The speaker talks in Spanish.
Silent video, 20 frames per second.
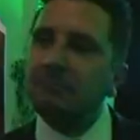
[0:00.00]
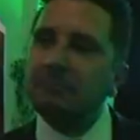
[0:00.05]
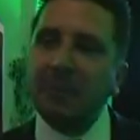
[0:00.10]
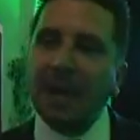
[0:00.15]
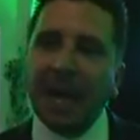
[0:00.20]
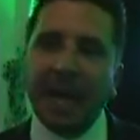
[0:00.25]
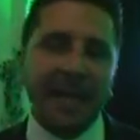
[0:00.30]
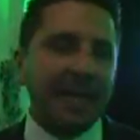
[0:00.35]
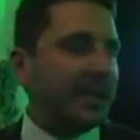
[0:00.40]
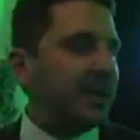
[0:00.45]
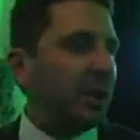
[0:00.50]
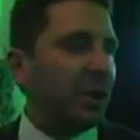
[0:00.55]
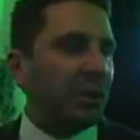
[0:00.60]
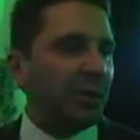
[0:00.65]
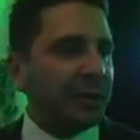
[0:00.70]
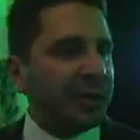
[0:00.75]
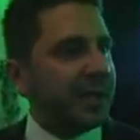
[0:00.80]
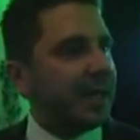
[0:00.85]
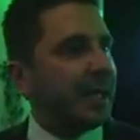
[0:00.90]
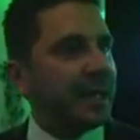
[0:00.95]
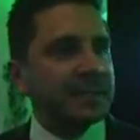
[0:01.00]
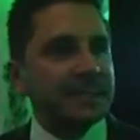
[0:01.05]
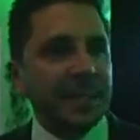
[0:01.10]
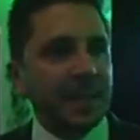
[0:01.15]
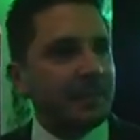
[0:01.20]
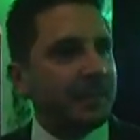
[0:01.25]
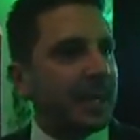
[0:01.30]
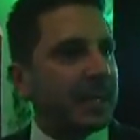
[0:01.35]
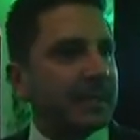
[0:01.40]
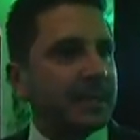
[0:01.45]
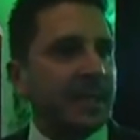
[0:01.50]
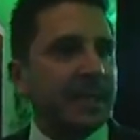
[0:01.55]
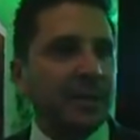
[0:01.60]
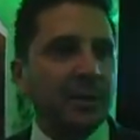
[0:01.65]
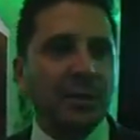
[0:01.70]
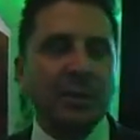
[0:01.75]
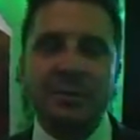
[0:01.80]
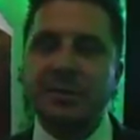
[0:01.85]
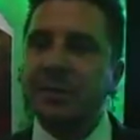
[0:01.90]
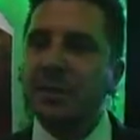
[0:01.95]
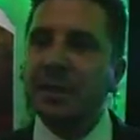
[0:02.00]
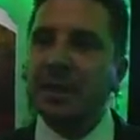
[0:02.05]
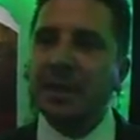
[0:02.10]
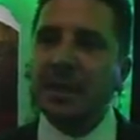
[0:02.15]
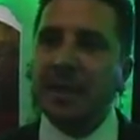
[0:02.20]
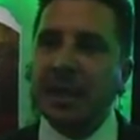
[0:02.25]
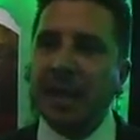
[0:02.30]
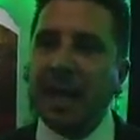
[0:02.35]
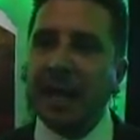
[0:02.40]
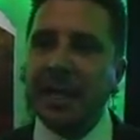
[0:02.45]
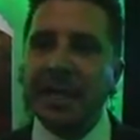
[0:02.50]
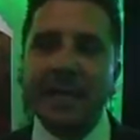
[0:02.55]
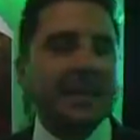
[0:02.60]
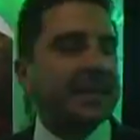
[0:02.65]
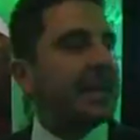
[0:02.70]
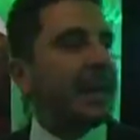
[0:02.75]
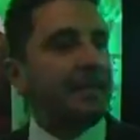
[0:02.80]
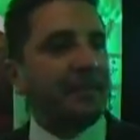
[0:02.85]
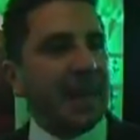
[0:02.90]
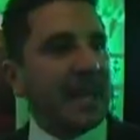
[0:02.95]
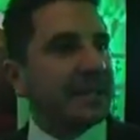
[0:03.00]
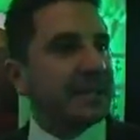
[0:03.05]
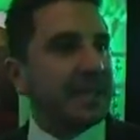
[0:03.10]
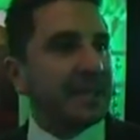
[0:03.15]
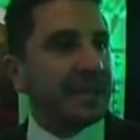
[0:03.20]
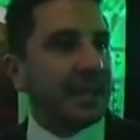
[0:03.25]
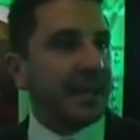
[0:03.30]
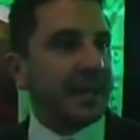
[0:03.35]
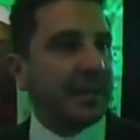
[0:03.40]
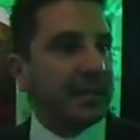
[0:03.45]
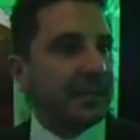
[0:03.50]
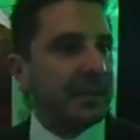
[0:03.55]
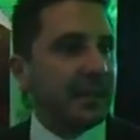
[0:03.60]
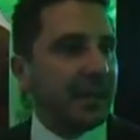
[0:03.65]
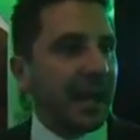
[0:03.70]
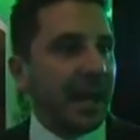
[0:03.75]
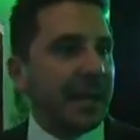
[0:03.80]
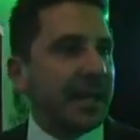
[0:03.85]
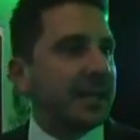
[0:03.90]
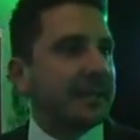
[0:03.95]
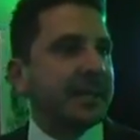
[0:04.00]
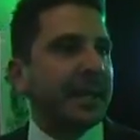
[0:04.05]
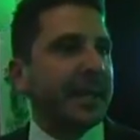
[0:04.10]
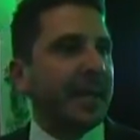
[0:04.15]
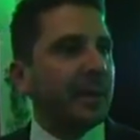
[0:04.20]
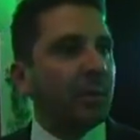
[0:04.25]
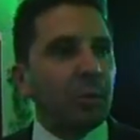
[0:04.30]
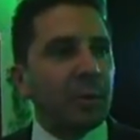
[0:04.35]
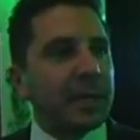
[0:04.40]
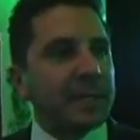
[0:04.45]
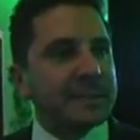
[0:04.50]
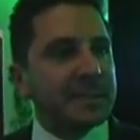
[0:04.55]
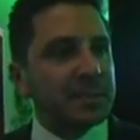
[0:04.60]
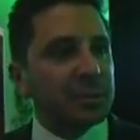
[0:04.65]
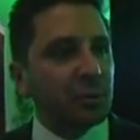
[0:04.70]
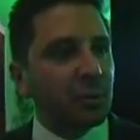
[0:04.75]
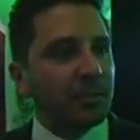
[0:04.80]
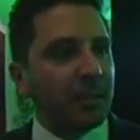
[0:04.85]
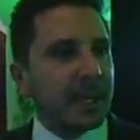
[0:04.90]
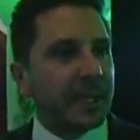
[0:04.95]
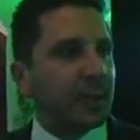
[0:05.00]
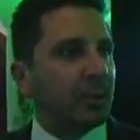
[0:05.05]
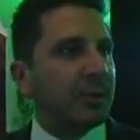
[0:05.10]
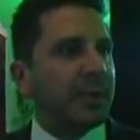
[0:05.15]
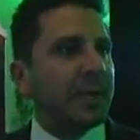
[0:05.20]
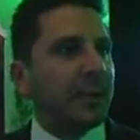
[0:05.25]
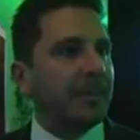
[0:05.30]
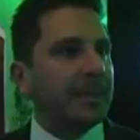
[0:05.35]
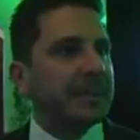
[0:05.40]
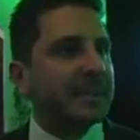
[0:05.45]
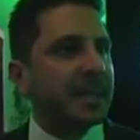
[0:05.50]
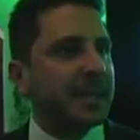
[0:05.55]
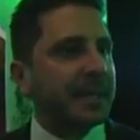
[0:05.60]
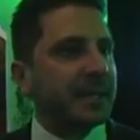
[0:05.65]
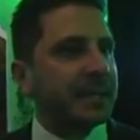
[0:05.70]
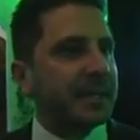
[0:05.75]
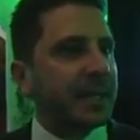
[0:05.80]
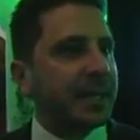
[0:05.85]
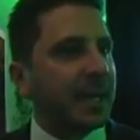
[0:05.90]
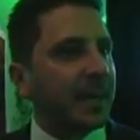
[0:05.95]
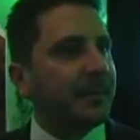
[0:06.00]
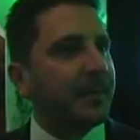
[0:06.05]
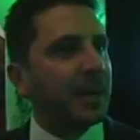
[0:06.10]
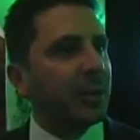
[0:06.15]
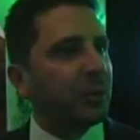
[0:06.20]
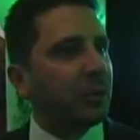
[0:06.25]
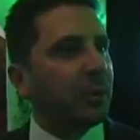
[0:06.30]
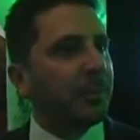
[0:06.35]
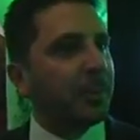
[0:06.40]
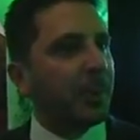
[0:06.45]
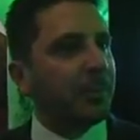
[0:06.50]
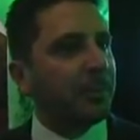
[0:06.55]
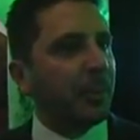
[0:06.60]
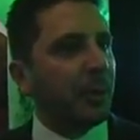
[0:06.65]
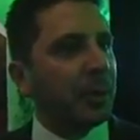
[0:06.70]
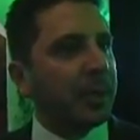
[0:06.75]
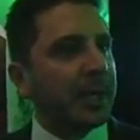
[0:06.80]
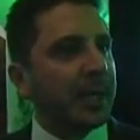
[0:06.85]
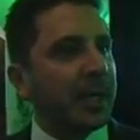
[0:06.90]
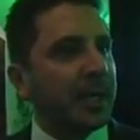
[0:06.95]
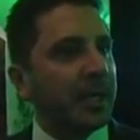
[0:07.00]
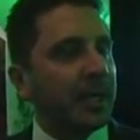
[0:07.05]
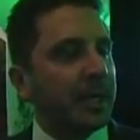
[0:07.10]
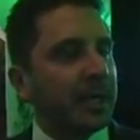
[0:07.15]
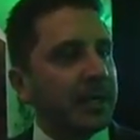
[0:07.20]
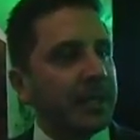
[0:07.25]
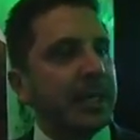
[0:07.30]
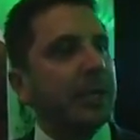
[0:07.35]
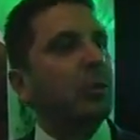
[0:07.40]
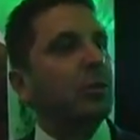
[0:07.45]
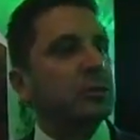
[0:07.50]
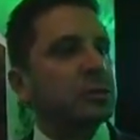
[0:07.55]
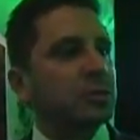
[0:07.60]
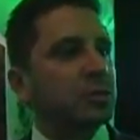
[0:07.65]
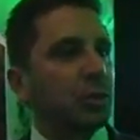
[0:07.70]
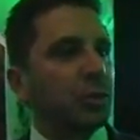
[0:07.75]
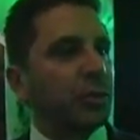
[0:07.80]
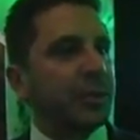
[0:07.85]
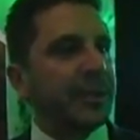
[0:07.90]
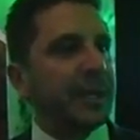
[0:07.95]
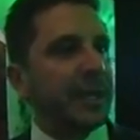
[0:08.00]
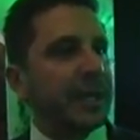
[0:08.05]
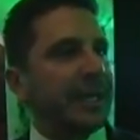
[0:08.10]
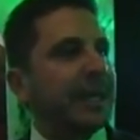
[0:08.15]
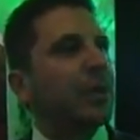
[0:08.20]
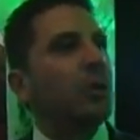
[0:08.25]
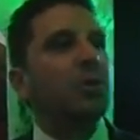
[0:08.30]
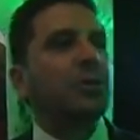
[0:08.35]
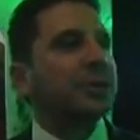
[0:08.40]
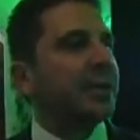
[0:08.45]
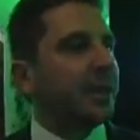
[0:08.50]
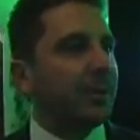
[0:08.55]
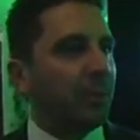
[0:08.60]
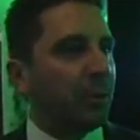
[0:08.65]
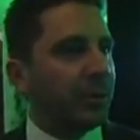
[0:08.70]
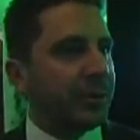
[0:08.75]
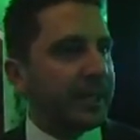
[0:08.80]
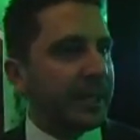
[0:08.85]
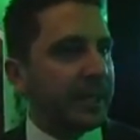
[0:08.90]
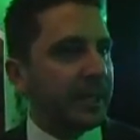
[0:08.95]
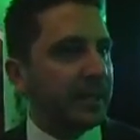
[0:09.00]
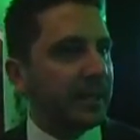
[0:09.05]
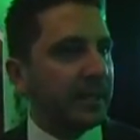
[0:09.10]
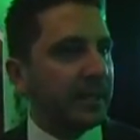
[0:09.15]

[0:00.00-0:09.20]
Hay ideologías, hay partidos, hay gente apática, hay gente que nunca se suma, que únicamente critica pero no propone, ni construye, ni contribuye.